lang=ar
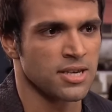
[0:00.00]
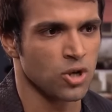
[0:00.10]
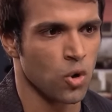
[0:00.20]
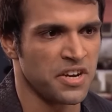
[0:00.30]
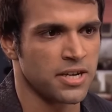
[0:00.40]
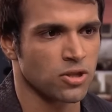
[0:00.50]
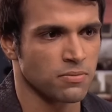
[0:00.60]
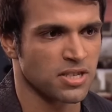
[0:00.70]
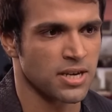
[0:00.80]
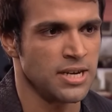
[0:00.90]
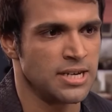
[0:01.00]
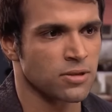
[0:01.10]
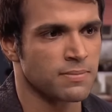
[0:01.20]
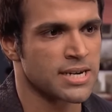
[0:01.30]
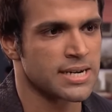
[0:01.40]
انك انت
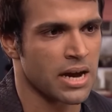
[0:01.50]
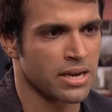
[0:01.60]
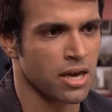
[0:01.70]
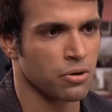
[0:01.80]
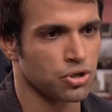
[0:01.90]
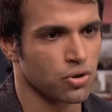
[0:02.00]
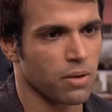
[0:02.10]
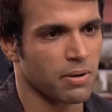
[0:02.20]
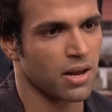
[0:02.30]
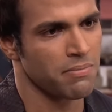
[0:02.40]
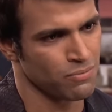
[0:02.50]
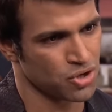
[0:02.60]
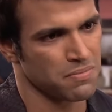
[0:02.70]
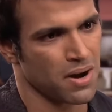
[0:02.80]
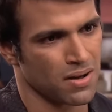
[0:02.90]
واختك اوفي عملتوا هذا الاتفاق علي